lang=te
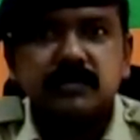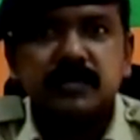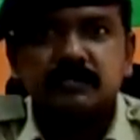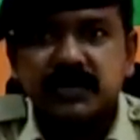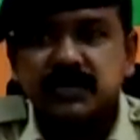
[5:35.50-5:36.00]

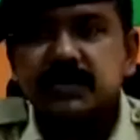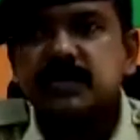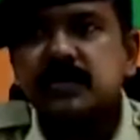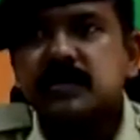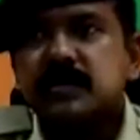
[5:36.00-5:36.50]
ఈ
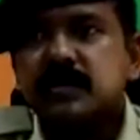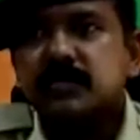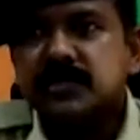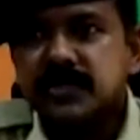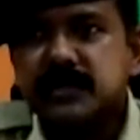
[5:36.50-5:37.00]
పద్ధతిని
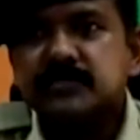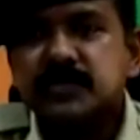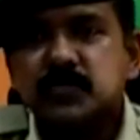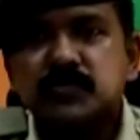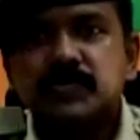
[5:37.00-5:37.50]
అమలు చేయడం
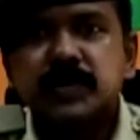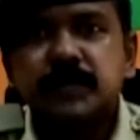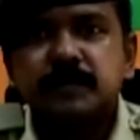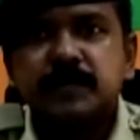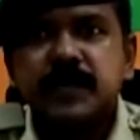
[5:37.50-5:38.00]
జరుగుతుంది
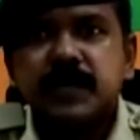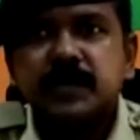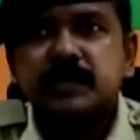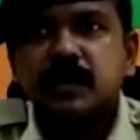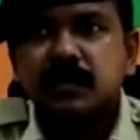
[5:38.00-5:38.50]

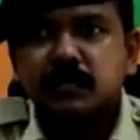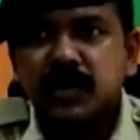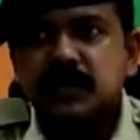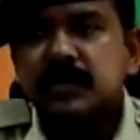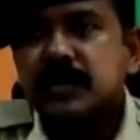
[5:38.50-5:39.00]
దానిలో
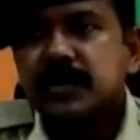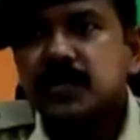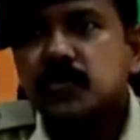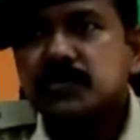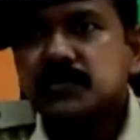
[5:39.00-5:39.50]
భాగంగా
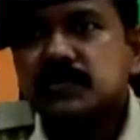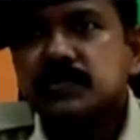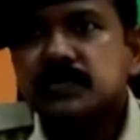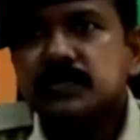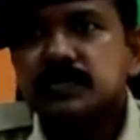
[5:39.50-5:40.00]
ఈరోజు
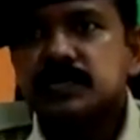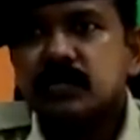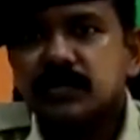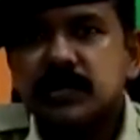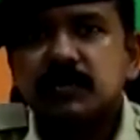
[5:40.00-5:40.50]

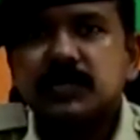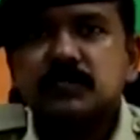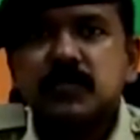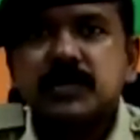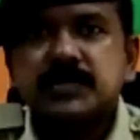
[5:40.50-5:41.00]

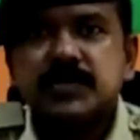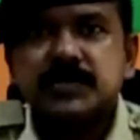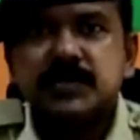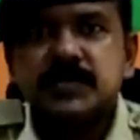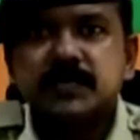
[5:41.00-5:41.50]
దౌలతాబాద్ పోలీస్
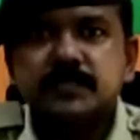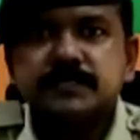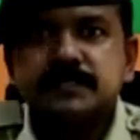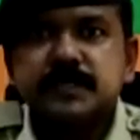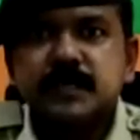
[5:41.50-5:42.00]
స్టేషన్లో
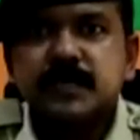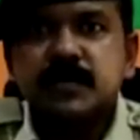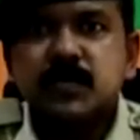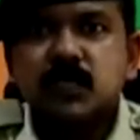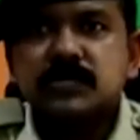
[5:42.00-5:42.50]

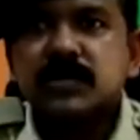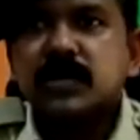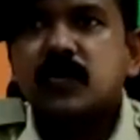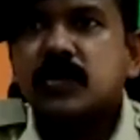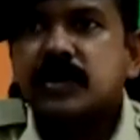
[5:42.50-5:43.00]

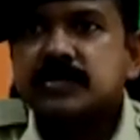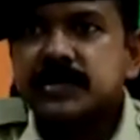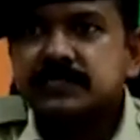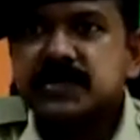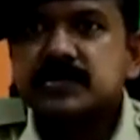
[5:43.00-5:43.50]
కొత్తగా ఒక
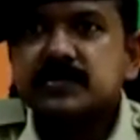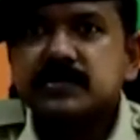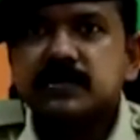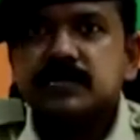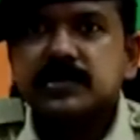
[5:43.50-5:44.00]
రిసెప్షన్
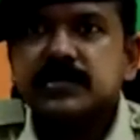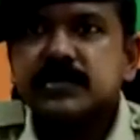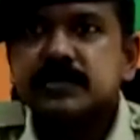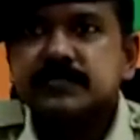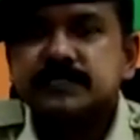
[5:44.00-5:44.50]

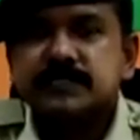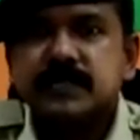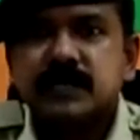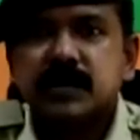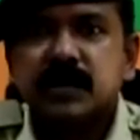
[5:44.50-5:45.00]
సెంటర్
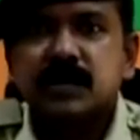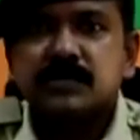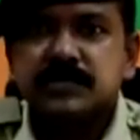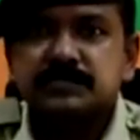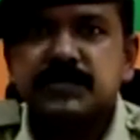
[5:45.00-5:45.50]

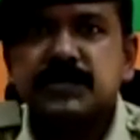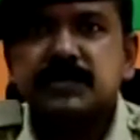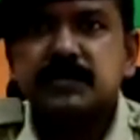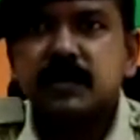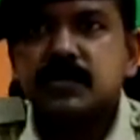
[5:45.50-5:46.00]
రిసెప్షన్
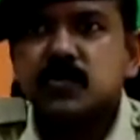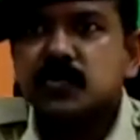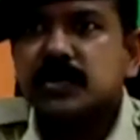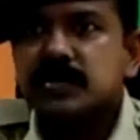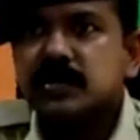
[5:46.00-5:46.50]

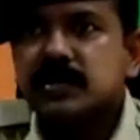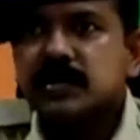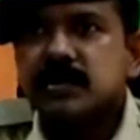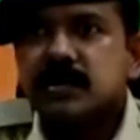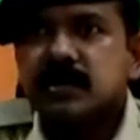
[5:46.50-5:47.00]
కానుకొని
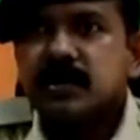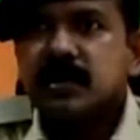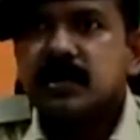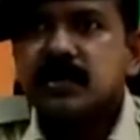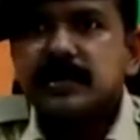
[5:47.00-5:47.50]

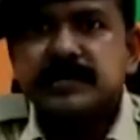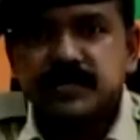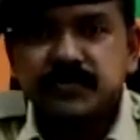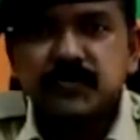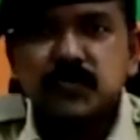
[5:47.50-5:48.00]

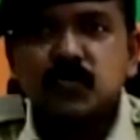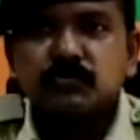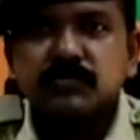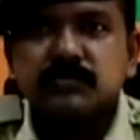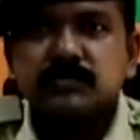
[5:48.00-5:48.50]
ఇంటర్వ్యూ
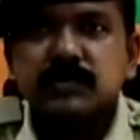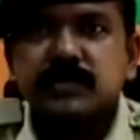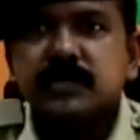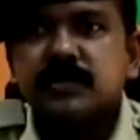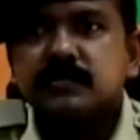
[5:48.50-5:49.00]
రూమ్
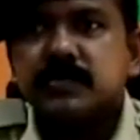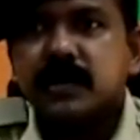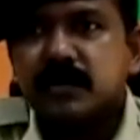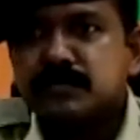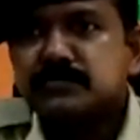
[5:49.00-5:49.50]
ఇది
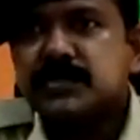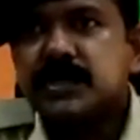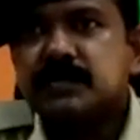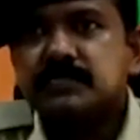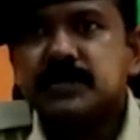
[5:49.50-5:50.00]
ప్రారంభం
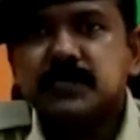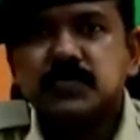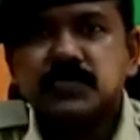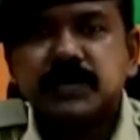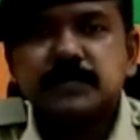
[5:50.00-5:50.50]
చేయడం
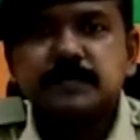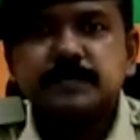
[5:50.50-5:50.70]
జరుగుతుంది